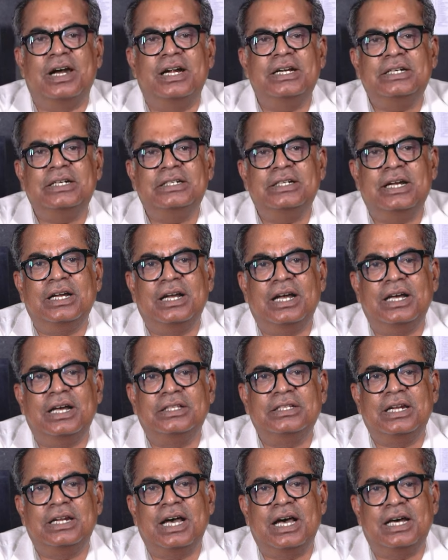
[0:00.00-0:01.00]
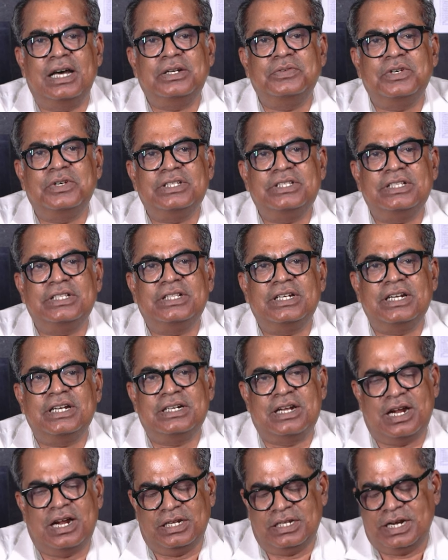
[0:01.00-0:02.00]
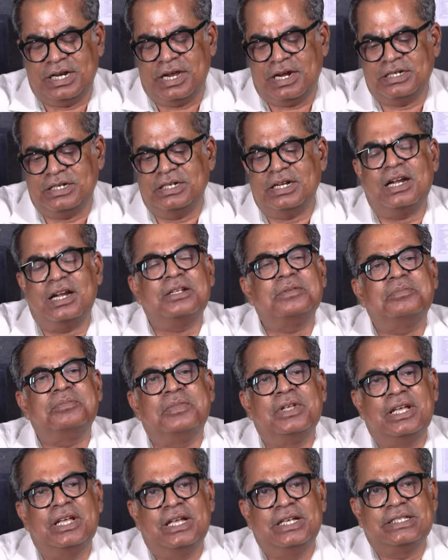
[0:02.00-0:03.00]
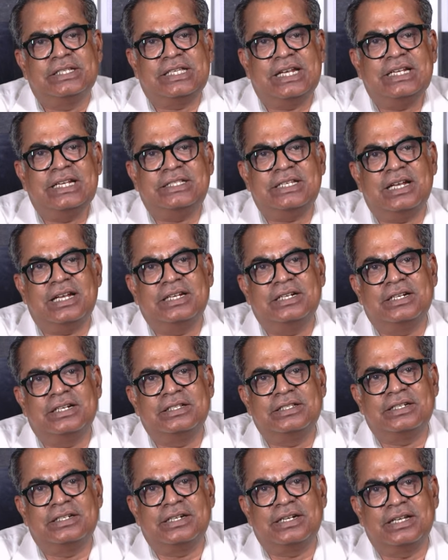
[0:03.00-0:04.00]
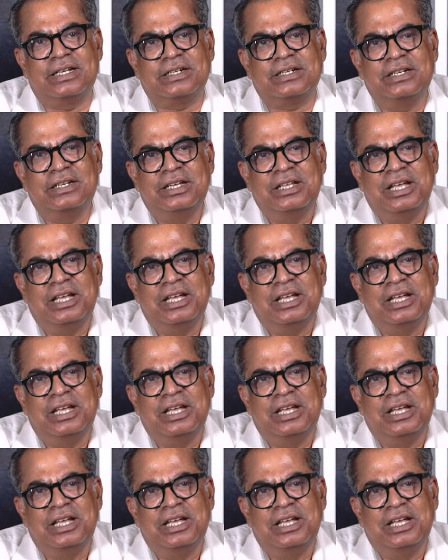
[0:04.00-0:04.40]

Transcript: ஆண்டு அதில் ஆறு வருஷத்தில் நாலரை ஆண்டு காலம் சிறைச்சாலையில் இருந்திருக்கார்